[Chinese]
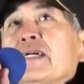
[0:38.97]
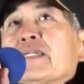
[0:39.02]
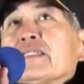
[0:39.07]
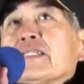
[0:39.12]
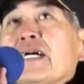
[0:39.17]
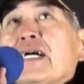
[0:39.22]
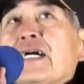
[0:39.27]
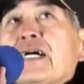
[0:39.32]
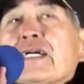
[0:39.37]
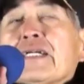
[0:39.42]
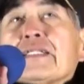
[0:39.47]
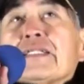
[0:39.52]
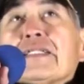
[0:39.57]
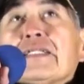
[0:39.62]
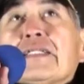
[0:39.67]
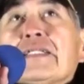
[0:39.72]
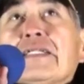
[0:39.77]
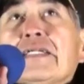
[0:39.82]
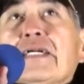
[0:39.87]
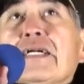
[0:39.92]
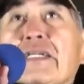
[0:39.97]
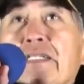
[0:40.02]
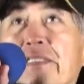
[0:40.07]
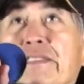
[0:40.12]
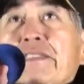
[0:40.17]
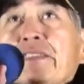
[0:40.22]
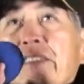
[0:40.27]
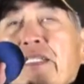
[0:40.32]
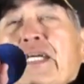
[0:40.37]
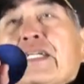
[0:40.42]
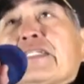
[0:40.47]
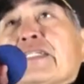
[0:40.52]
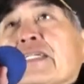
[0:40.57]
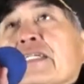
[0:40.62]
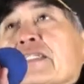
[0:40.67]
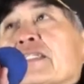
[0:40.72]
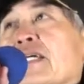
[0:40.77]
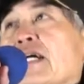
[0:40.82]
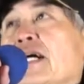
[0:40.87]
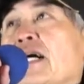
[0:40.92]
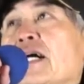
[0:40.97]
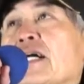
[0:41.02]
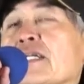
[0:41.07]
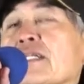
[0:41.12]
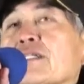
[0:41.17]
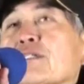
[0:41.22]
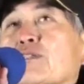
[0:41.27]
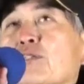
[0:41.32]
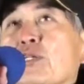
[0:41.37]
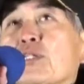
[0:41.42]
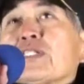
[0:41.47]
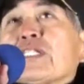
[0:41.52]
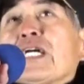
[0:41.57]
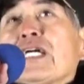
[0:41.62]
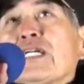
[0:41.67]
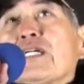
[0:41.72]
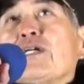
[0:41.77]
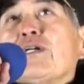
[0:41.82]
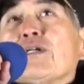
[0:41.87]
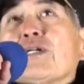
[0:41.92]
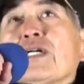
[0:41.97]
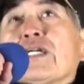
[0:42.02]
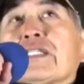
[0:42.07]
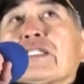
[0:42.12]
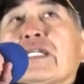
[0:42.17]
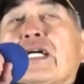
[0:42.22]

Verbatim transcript: 那二十年了，他做成功了。